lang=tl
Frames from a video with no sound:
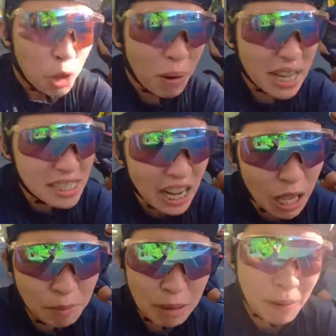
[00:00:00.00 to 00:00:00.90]
Umalis
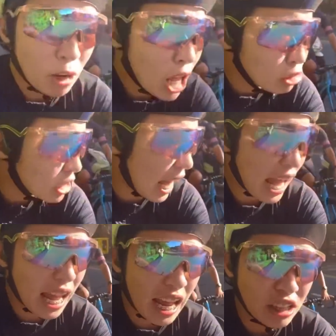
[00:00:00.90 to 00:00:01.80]
na kami, pero ando na.
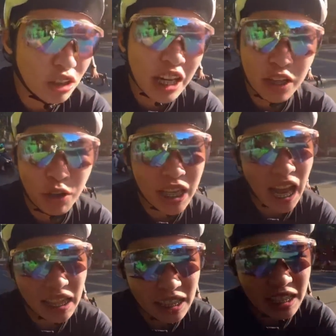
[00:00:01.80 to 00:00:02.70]
Ando na yung
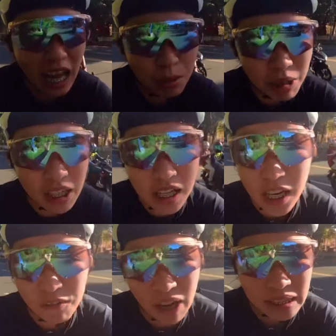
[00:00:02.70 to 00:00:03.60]
inaantay namin
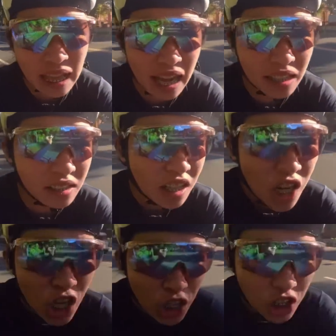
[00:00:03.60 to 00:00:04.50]
na naplatan.
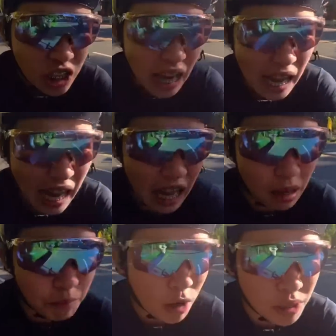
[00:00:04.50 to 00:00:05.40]
Yun nga lang,
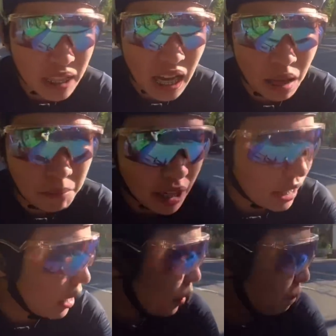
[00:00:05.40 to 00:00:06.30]
mauna na kami.